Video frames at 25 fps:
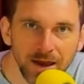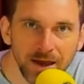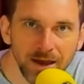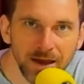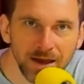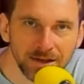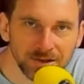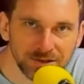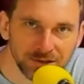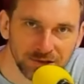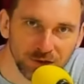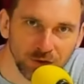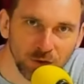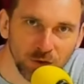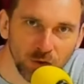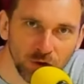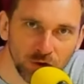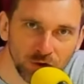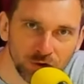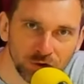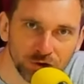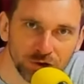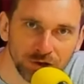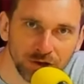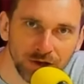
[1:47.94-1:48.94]
Esse
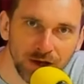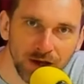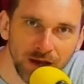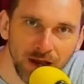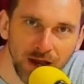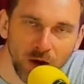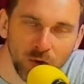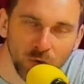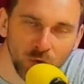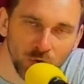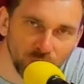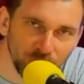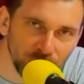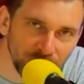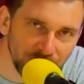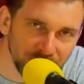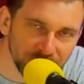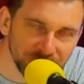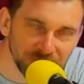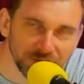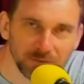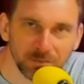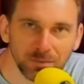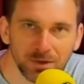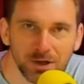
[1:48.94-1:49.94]
corte é um
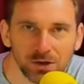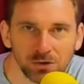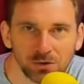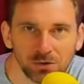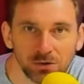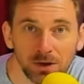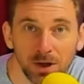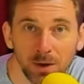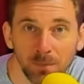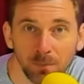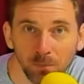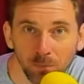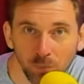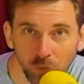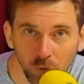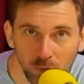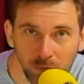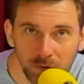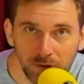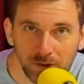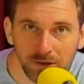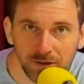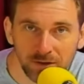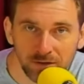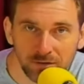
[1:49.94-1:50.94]
oferecimento da
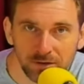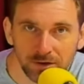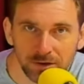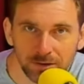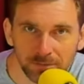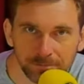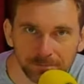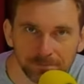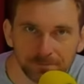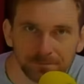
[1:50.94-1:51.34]
Publi TV.